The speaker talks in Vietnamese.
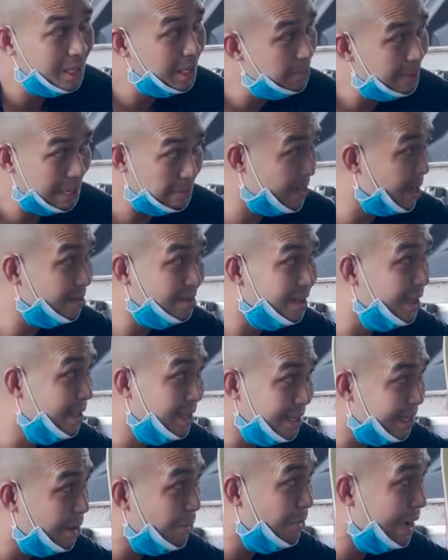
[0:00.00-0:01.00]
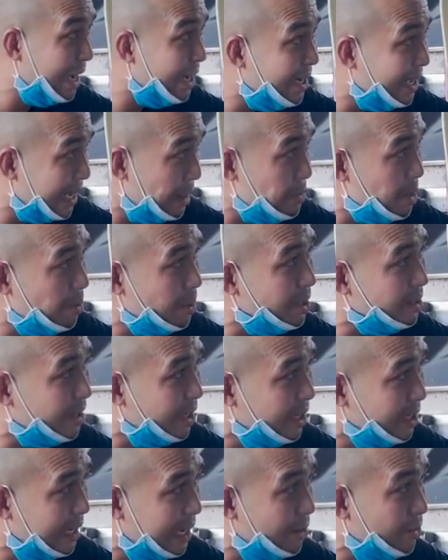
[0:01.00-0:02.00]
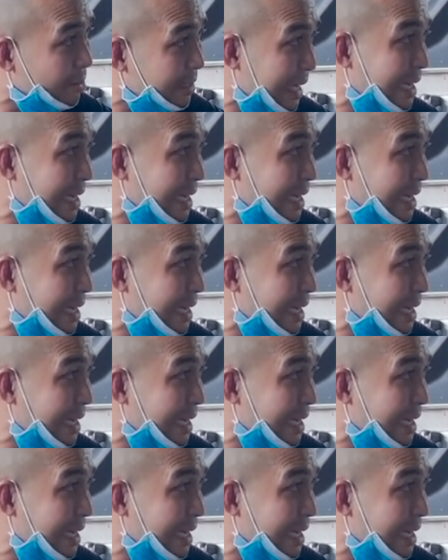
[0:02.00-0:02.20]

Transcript: nhiên mà em có tiền chứ đâu phải là em không có tiền đâu dạ.